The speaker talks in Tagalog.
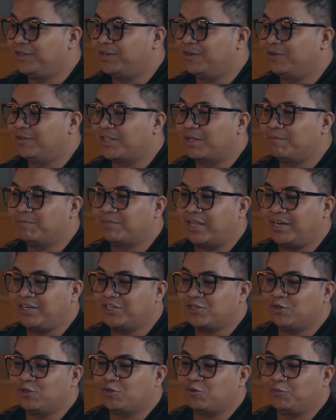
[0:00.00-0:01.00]
you know,
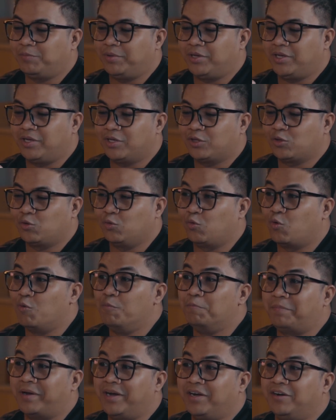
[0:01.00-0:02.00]
temptation to be, to
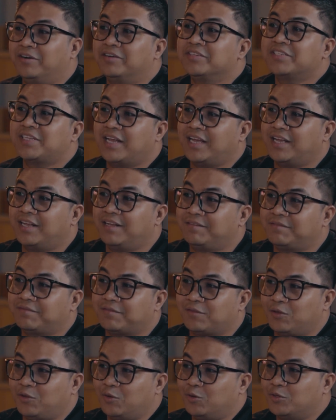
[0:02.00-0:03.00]
compare
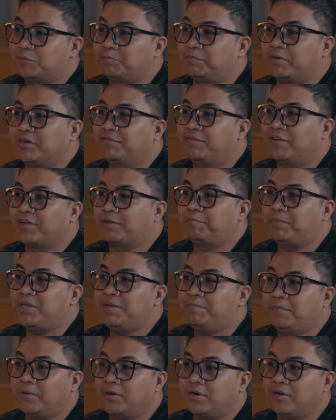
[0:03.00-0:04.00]
yourself to those perfect
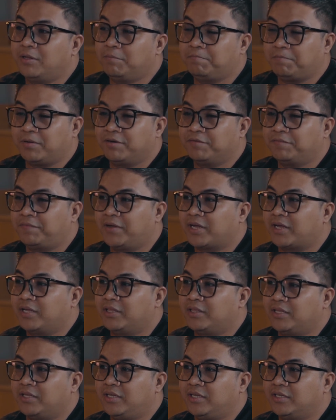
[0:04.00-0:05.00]
people, perfect
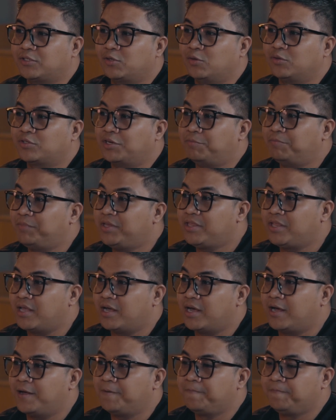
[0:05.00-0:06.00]
in the social
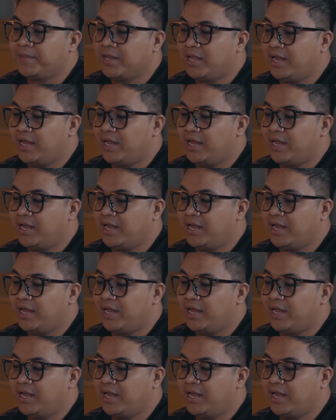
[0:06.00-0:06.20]
media.